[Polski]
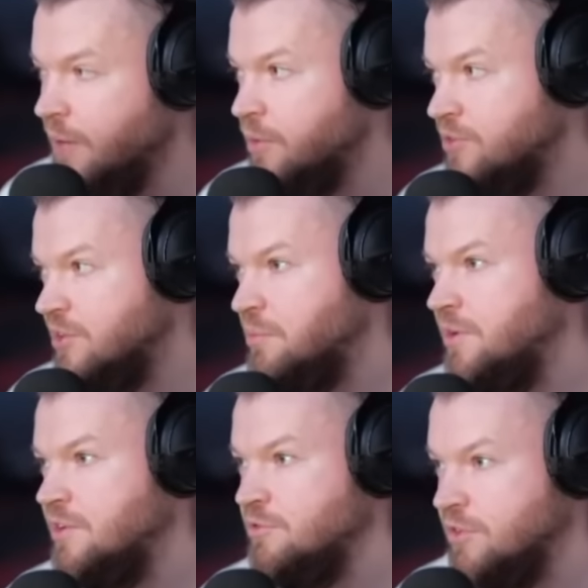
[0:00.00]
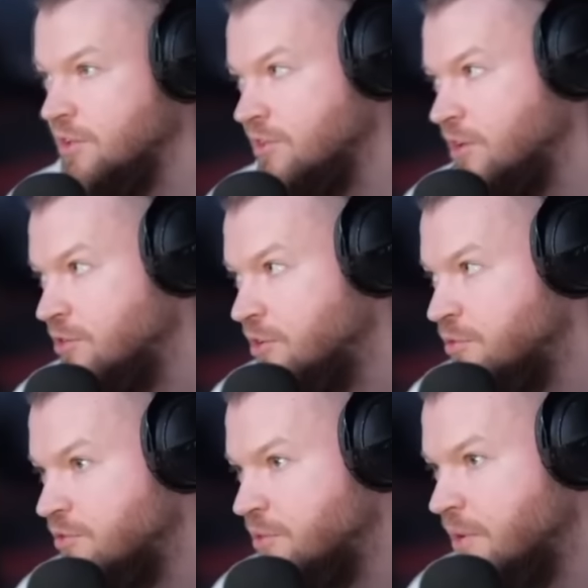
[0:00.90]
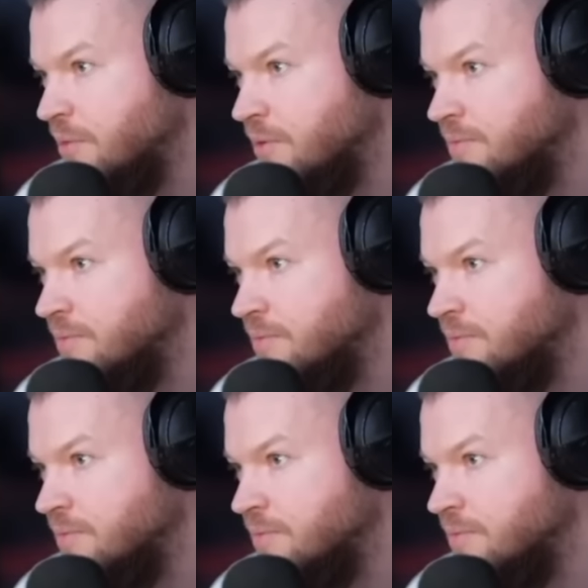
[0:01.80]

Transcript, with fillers: a Boxel powiedział, że też tego nie mówiłem.